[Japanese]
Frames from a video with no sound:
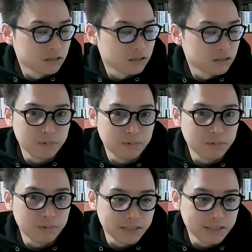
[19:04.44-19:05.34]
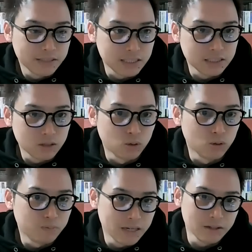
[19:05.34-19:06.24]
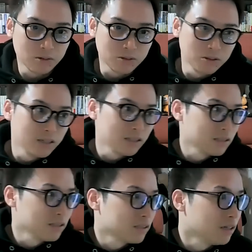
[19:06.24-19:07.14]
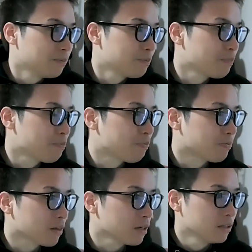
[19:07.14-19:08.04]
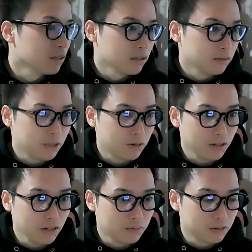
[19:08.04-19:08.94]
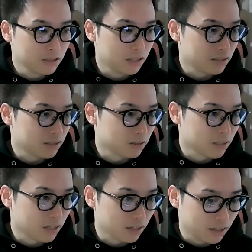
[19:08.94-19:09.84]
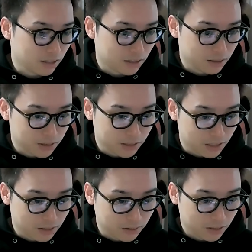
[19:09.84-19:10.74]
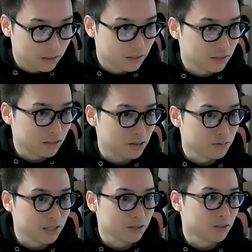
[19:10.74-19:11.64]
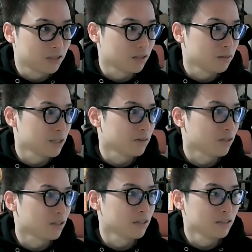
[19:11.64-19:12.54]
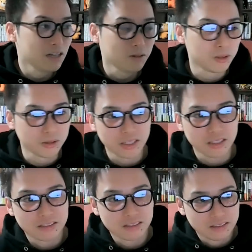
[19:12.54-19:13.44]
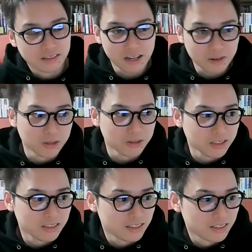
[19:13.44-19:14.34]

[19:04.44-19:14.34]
パープレシティコーパイロットの話でした。まあ、これはね、もうすでに実装されてて、誰でも使えるので、ぜひ興味ある人は触ってみてください。結構良いです。結構良い。